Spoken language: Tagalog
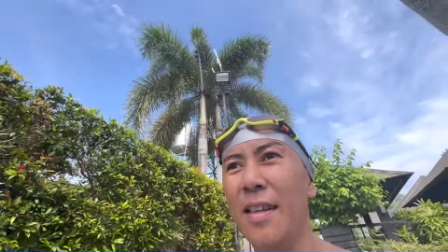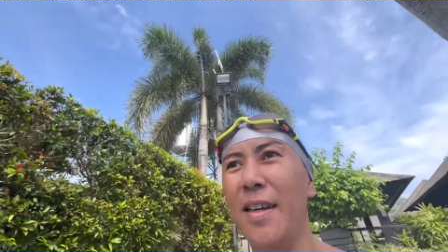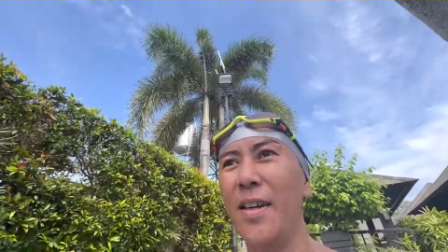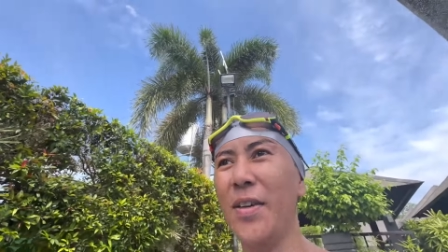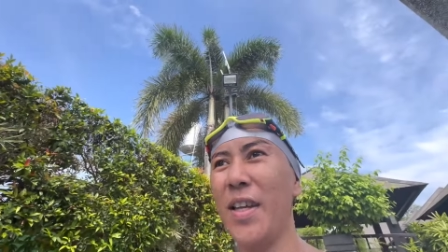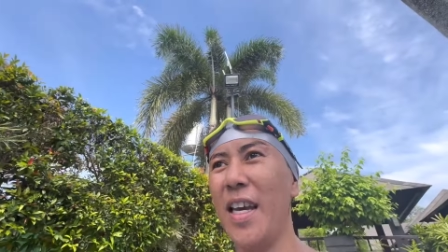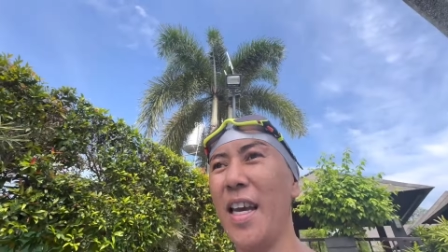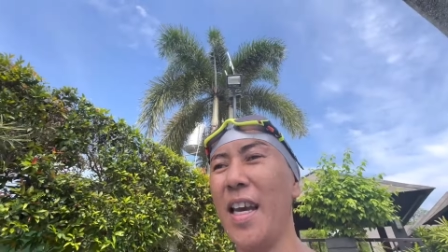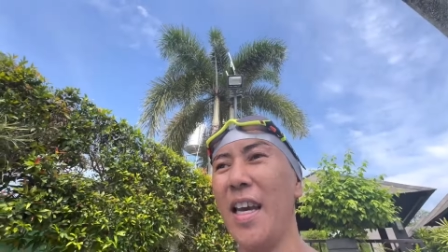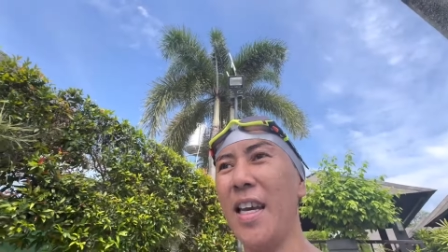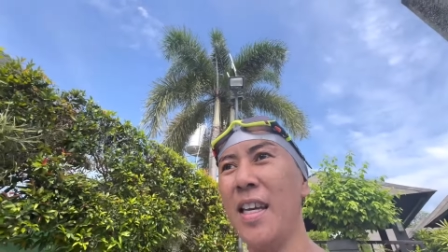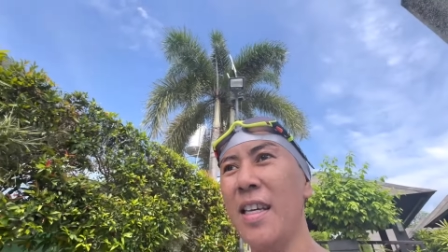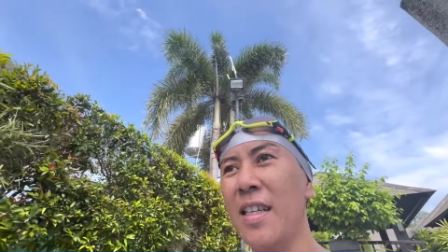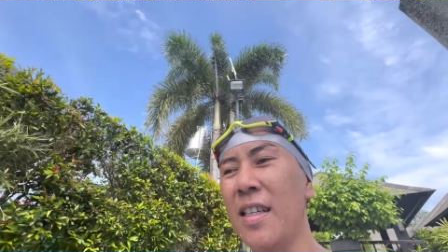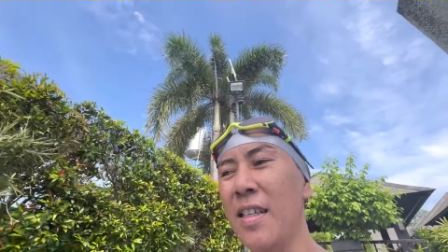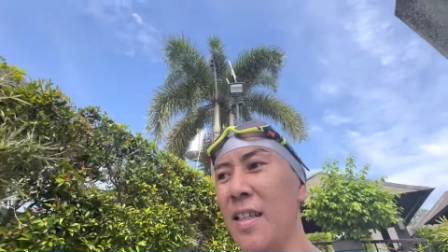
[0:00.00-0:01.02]

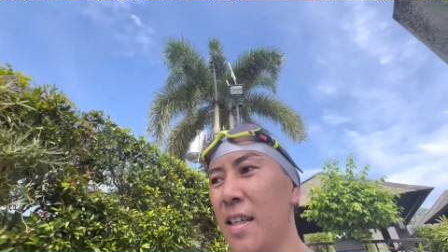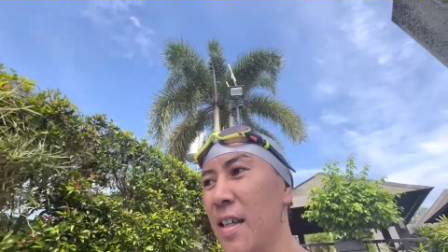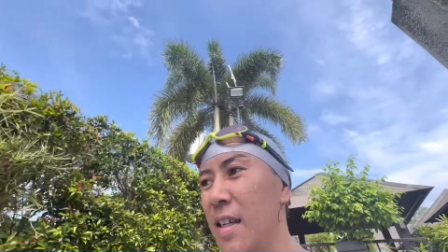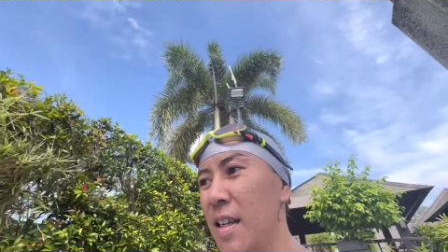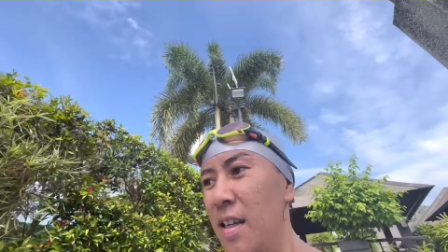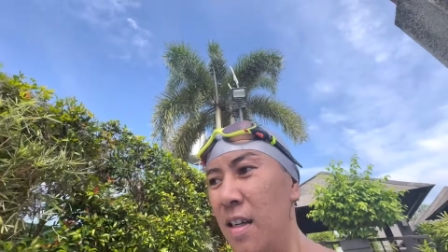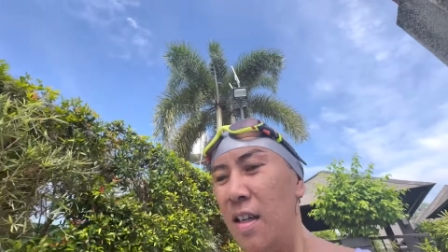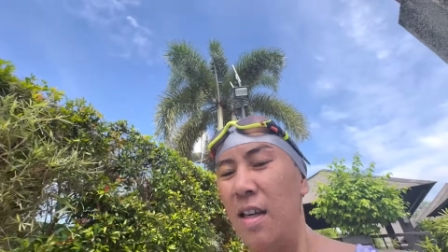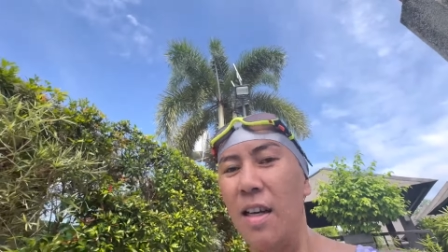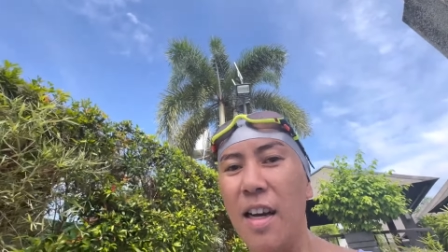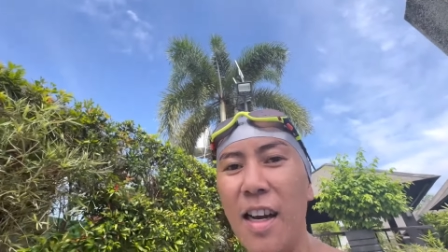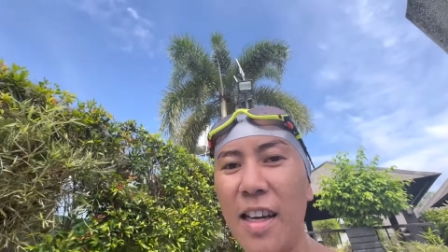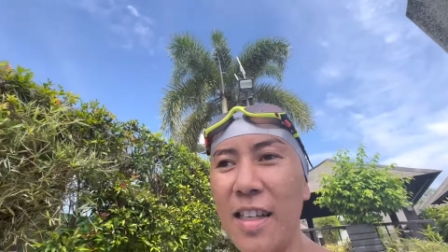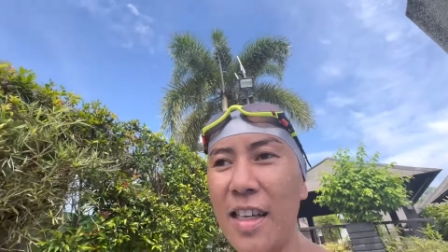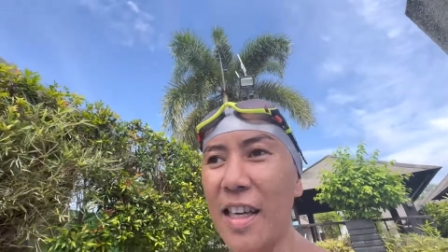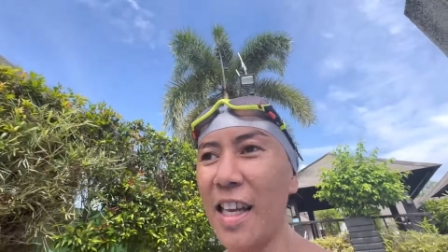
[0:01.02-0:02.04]
Okay. Ha?
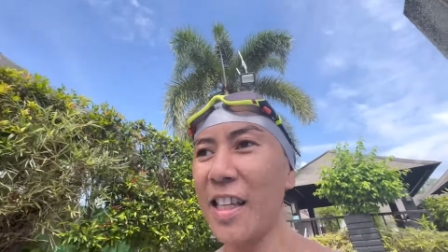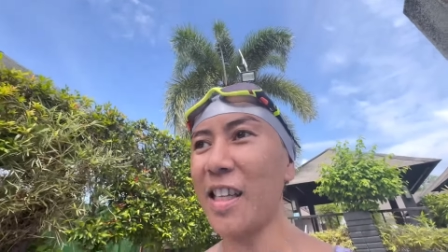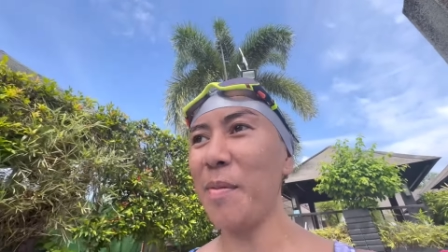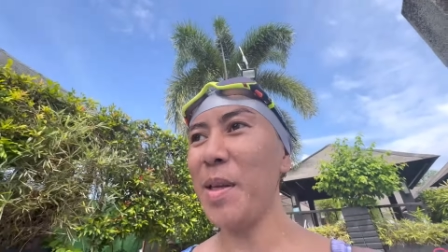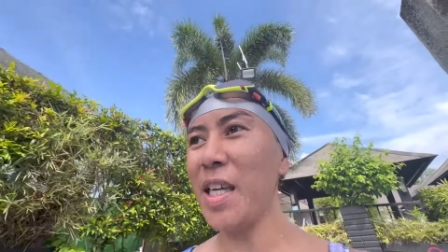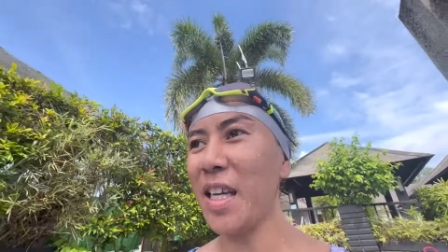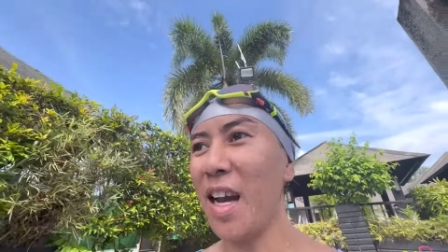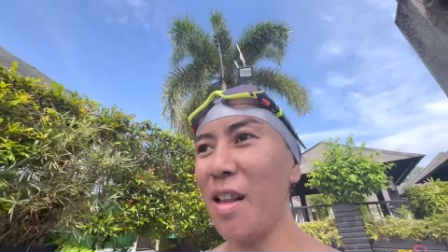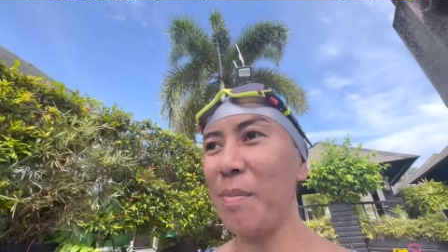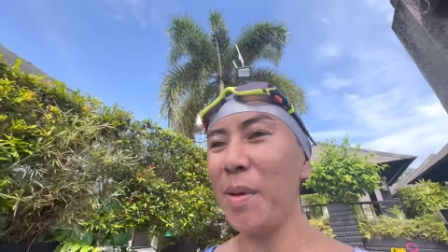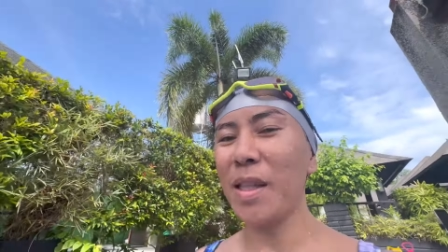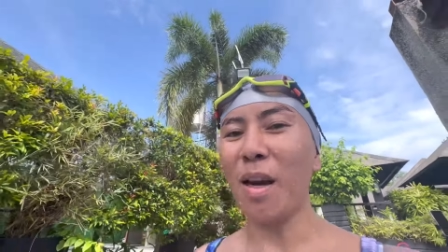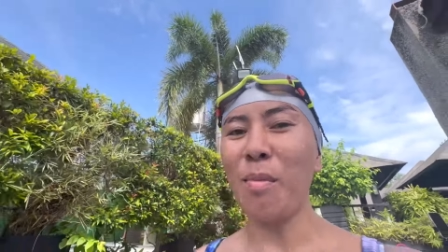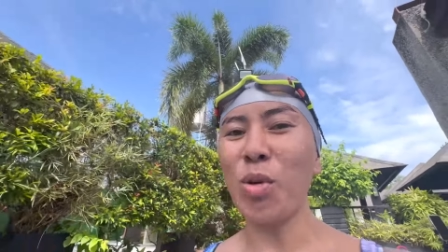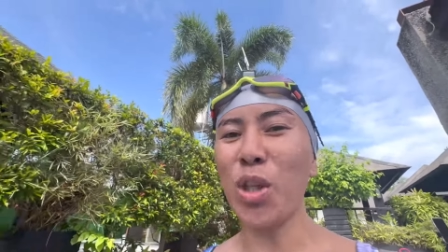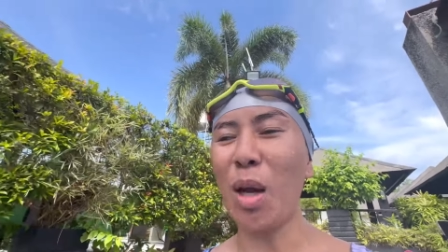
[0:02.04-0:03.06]
Ah, nalate kami ni Calvi.
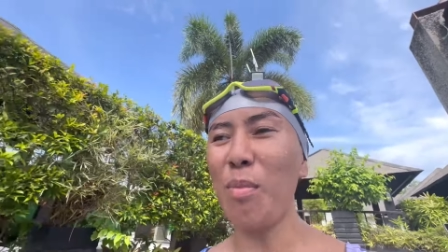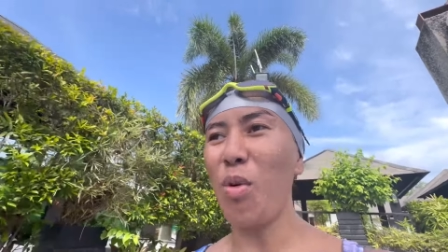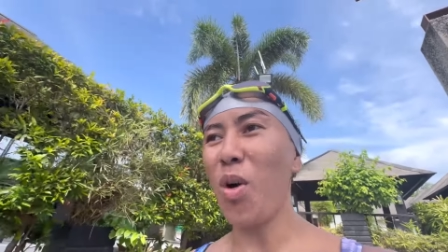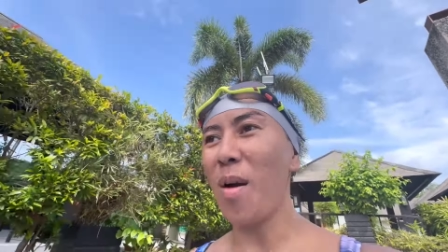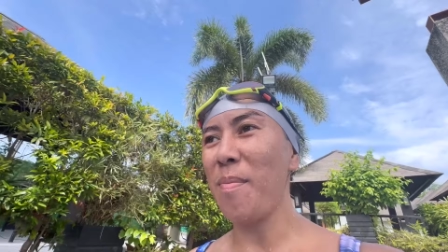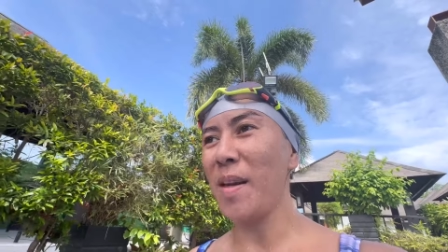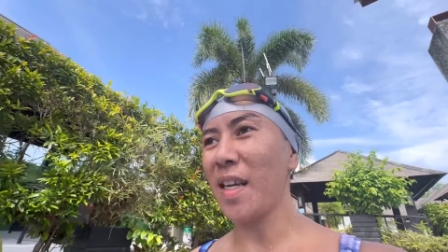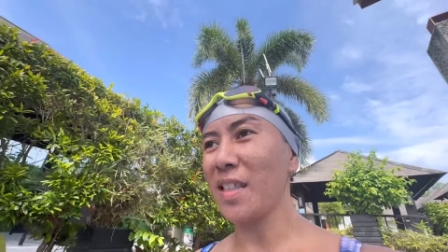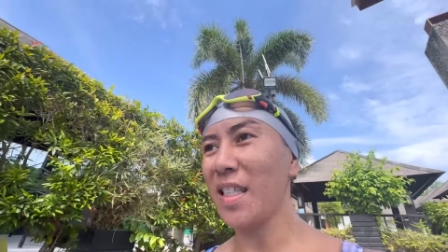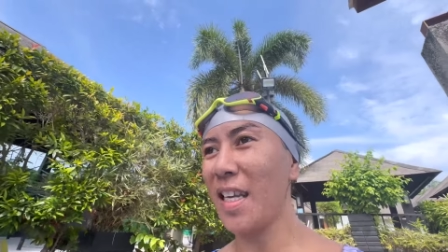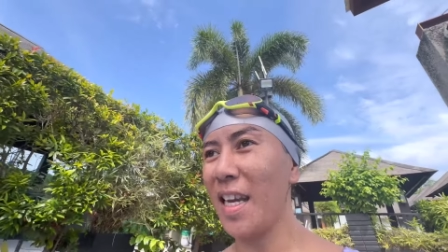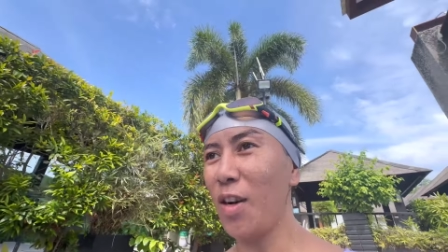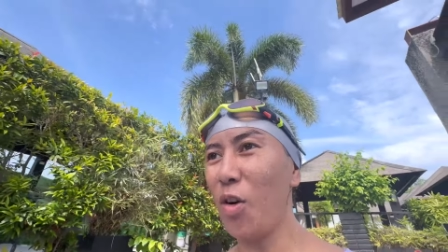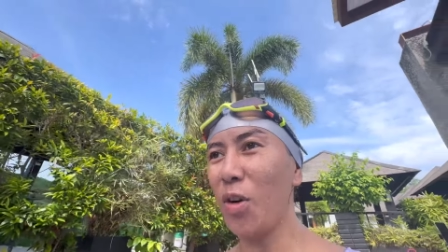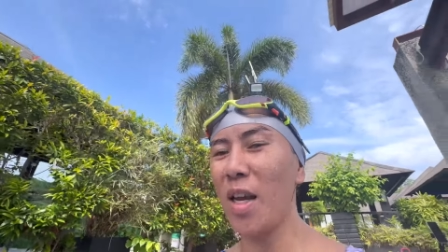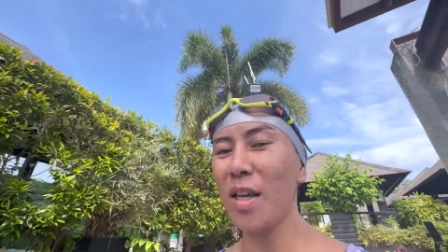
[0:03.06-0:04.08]
Takbo-takbo kami kasi
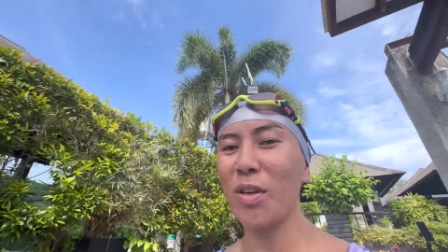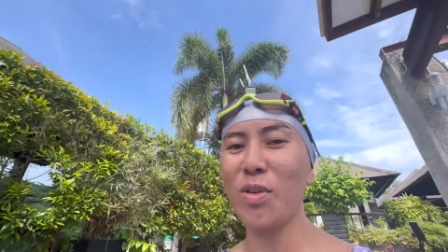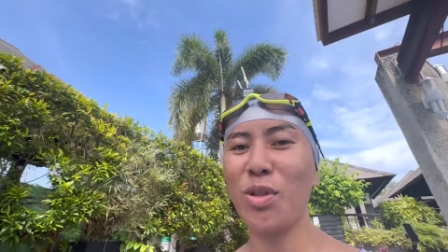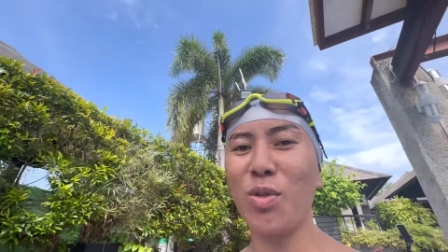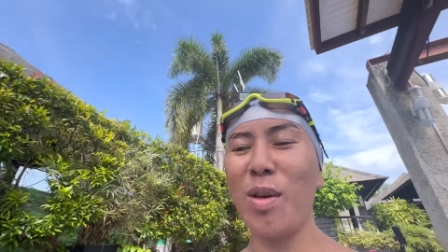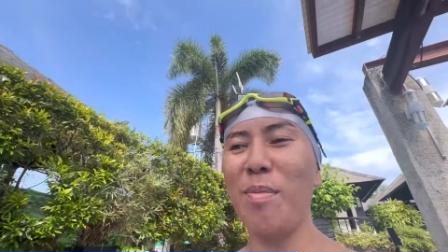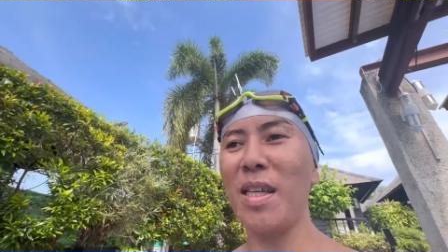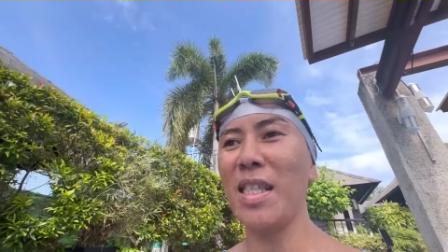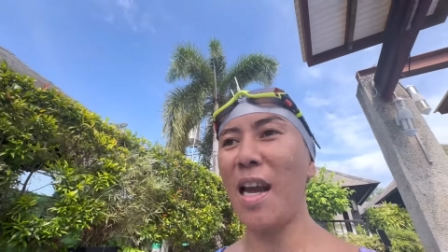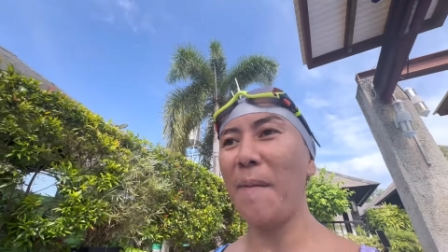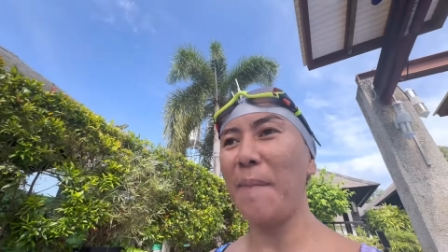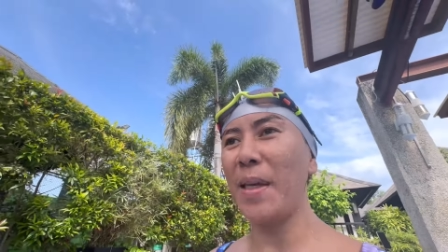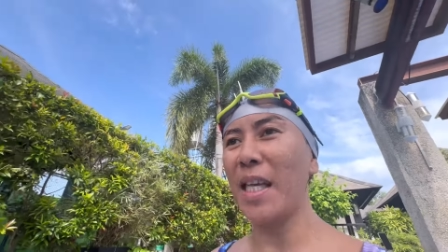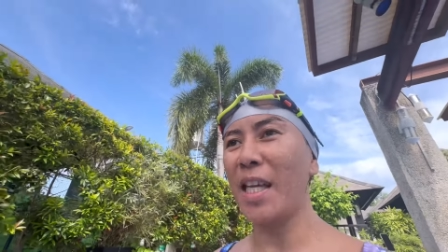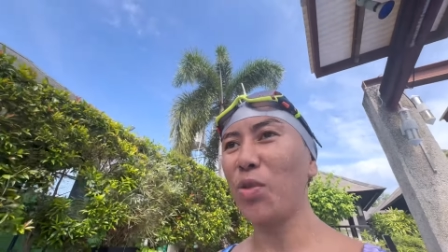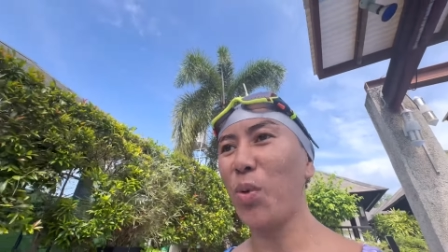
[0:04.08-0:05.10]
9 o'clock yung swimming namin.